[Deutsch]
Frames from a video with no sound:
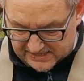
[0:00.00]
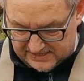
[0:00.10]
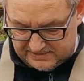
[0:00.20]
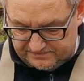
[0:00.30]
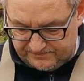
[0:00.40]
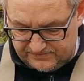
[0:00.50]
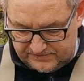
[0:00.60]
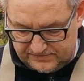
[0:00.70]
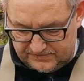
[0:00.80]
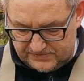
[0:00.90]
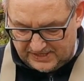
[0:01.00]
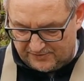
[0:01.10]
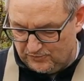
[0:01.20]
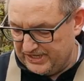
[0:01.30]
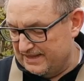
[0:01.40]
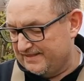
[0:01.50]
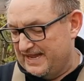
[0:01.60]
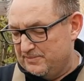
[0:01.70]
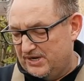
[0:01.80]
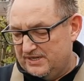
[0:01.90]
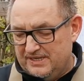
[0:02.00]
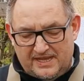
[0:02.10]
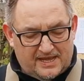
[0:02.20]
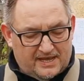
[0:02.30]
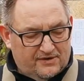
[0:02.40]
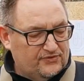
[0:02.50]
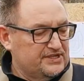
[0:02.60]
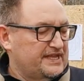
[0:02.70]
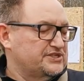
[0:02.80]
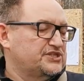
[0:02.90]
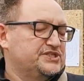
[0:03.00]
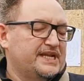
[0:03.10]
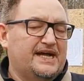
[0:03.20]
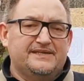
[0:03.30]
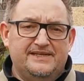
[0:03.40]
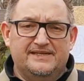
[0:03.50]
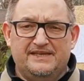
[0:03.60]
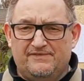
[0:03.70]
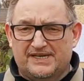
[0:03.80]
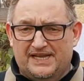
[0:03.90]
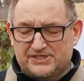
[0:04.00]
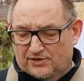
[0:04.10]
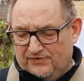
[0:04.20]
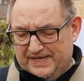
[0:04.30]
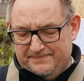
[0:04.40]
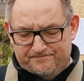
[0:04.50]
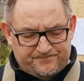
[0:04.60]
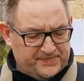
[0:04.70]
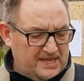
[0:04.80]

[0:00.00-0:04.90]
Ähm, das Modell selber, von den technischen Daten her, gehen wir gleich drauf ein.